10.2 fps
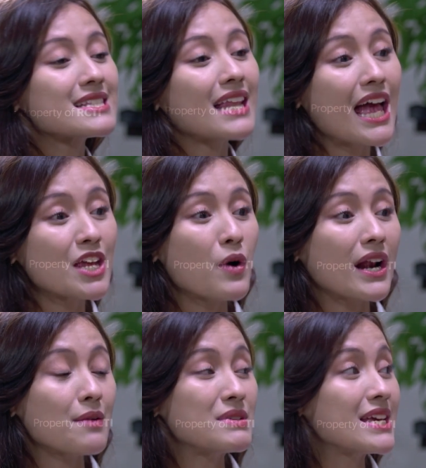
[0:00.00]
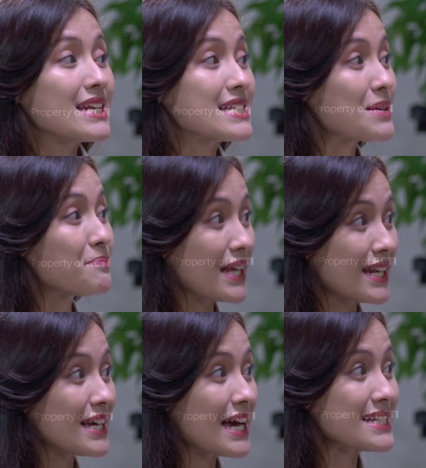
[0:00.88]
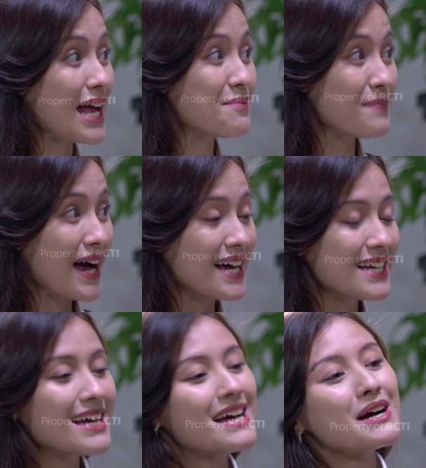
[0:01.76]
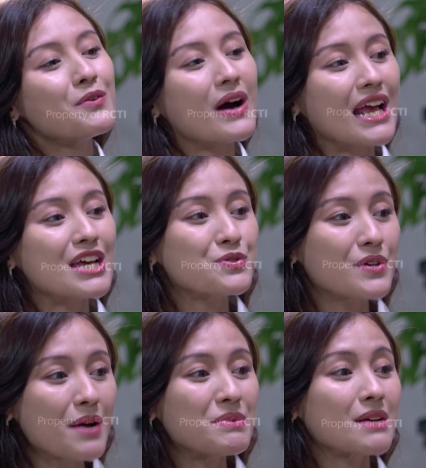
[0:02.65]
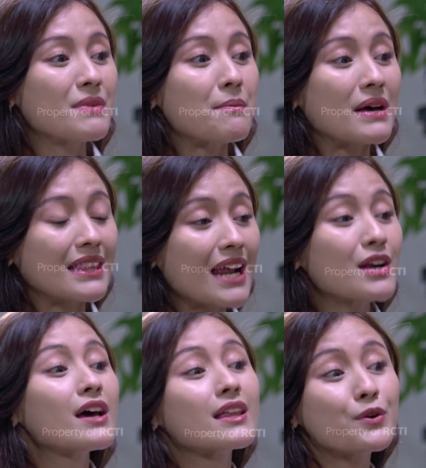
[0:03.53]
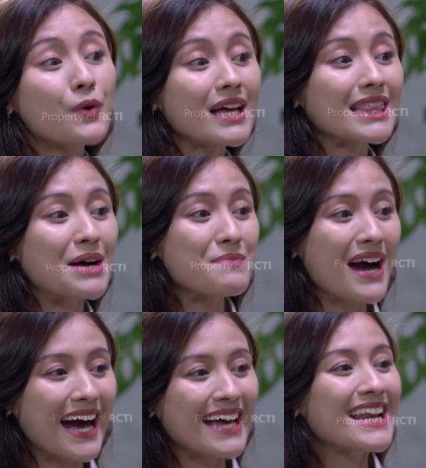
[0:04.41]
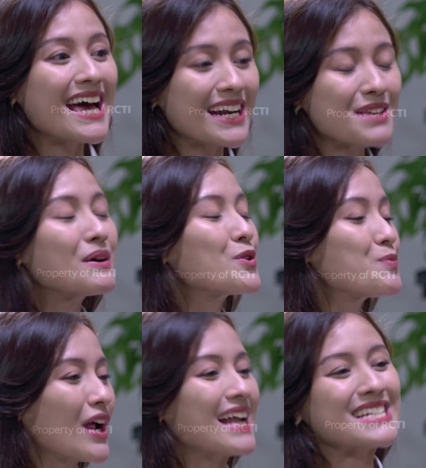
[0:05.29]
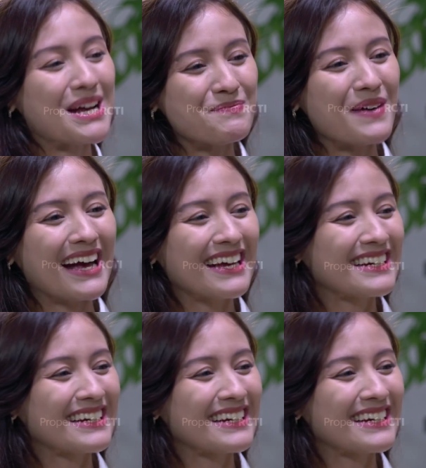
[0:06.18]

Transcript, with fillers: selain warga menjadi disiplin dengan sampah, warga juga bisa mendapatkan uang tambahan dari mengumpulkan sampah.